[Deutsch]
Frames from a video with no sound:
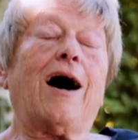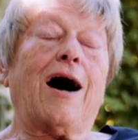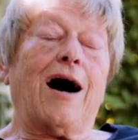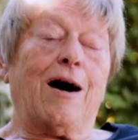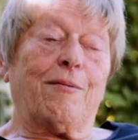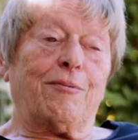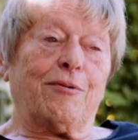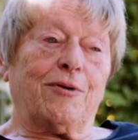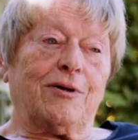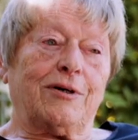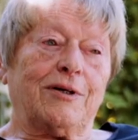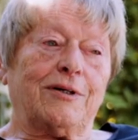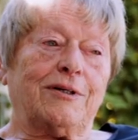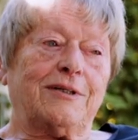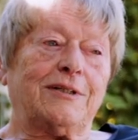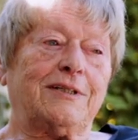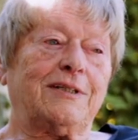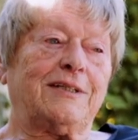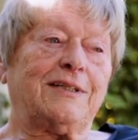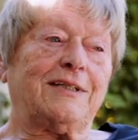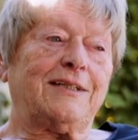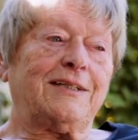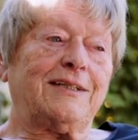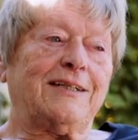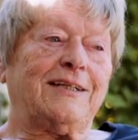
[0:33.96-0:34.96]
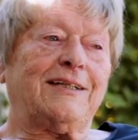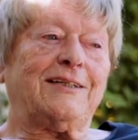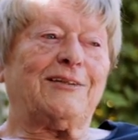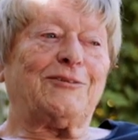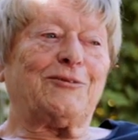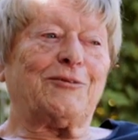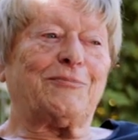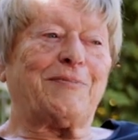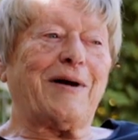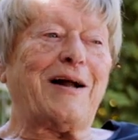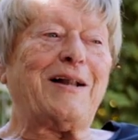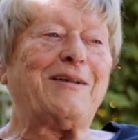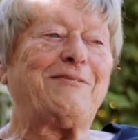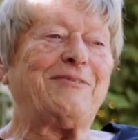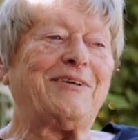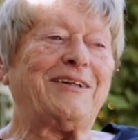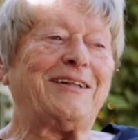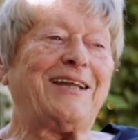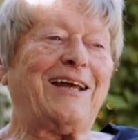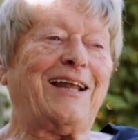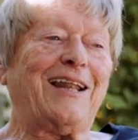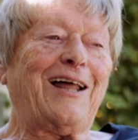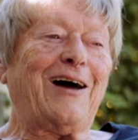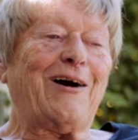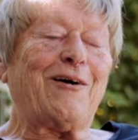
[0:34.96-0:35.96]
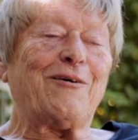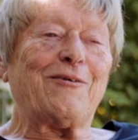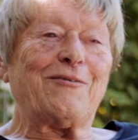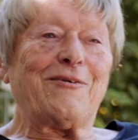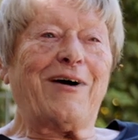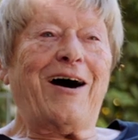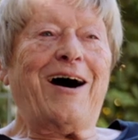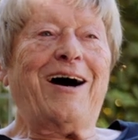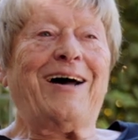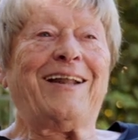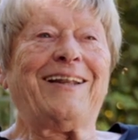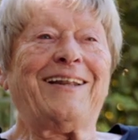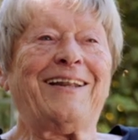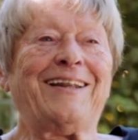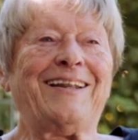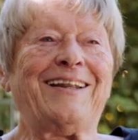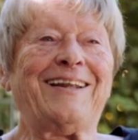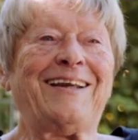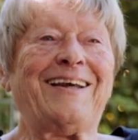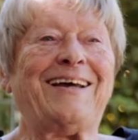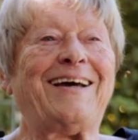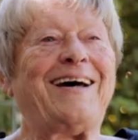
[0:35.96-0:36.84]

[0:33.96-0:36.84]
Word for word: Aber sobald wir in Hellerau waren,